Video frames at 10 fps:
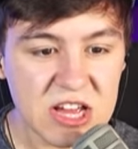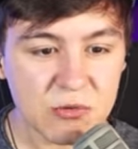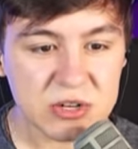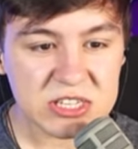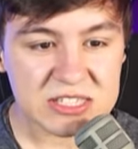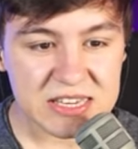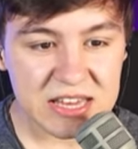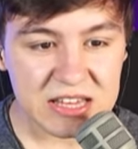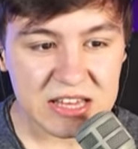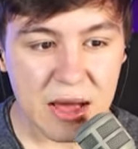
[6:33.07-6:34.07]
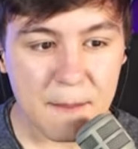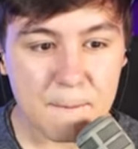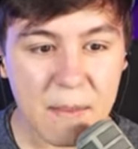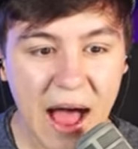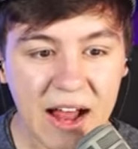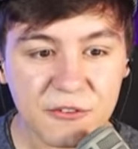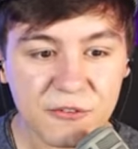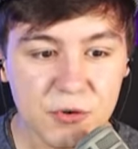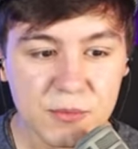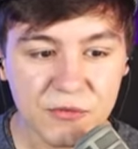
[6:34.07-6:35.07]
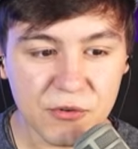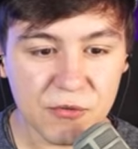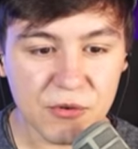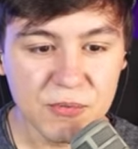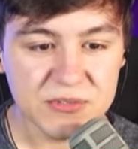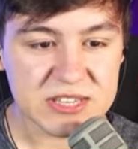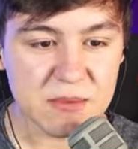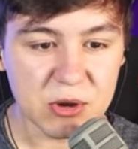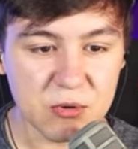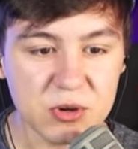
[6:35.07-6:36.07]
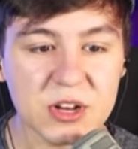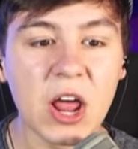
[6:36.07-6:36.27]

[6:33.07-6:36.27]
Und ich sehe hier mal 5 für 15 Minuten.